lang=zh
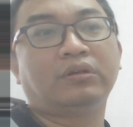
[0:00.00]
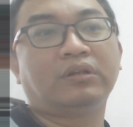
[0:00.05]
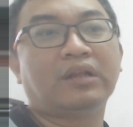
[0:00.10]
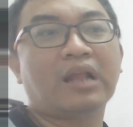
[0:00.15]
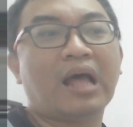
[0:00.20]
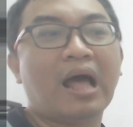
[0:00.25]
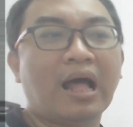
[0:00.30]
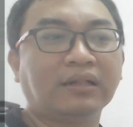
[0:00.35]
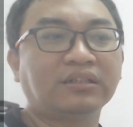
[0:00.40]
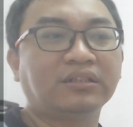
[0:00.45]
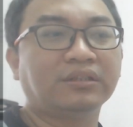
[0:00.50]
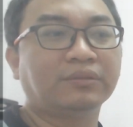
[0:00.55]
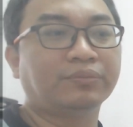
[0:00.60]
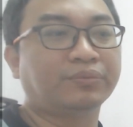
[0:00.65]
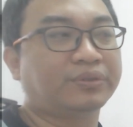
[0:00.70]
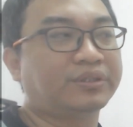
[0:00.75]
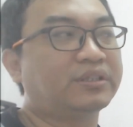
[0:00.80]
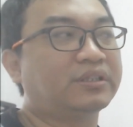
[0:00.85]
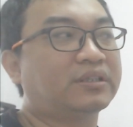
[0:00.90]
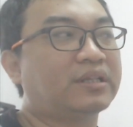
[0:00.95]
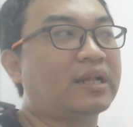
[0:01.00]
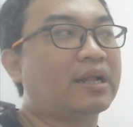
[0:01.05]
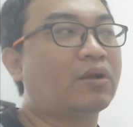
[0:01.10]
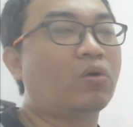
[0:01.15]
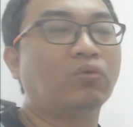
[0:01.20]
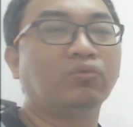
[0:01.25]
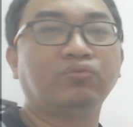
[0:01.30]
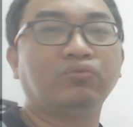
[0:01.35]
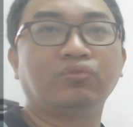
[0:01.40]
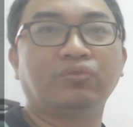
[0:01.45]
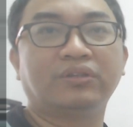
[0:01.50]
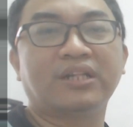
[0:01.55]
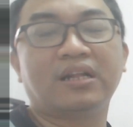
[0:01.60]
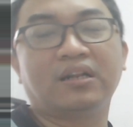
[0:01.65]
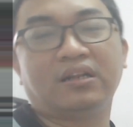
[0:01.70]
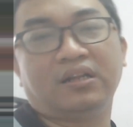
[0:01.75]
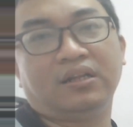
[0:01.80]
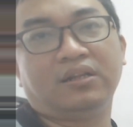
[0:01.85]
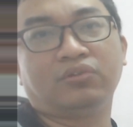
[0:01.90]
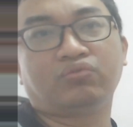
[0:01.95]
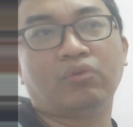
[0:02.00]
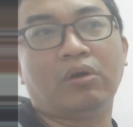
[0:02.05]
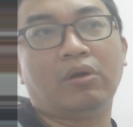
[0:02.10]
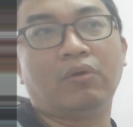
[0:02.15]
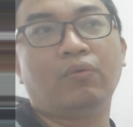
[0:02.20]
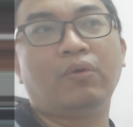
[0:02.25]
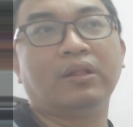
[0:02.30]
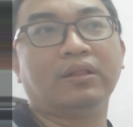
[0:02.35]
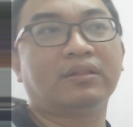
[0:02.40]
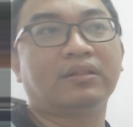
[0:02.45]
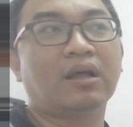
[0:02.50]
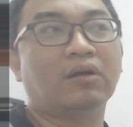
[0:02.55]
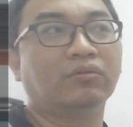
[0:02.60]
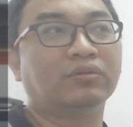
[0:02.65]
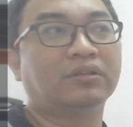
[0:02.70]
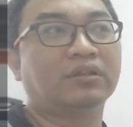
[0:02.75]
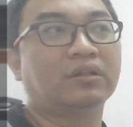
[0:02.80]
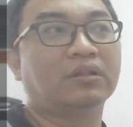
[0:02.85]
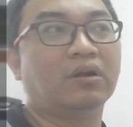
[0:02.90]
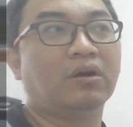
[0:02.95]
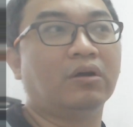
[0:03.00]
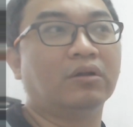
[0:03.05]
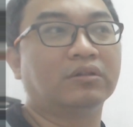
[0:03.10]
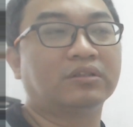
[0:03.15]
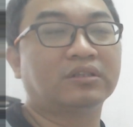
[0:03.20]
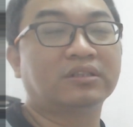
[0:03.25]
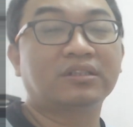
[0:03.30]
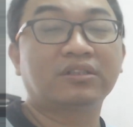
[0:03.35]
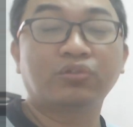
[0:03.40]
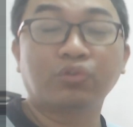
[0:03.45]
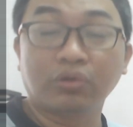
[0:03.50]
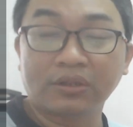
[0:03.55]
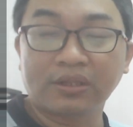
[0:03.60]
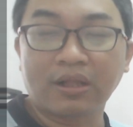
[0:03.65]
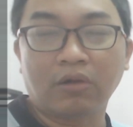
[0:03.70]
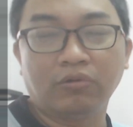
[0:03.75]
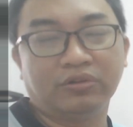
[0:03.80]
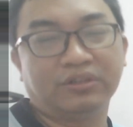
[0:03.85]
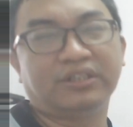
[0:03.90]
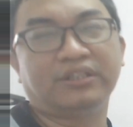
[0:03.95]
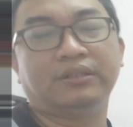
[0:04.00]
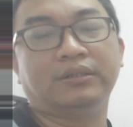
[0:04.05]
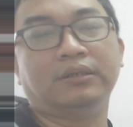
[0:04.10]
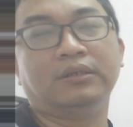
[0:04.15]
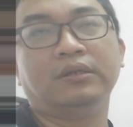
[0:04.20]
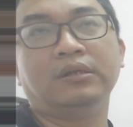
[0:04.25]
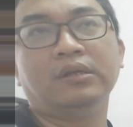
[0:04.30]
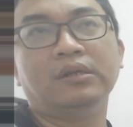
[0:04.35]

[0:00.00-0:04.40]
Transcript: 他是不是在工作上的一个转换刀哦所导致的，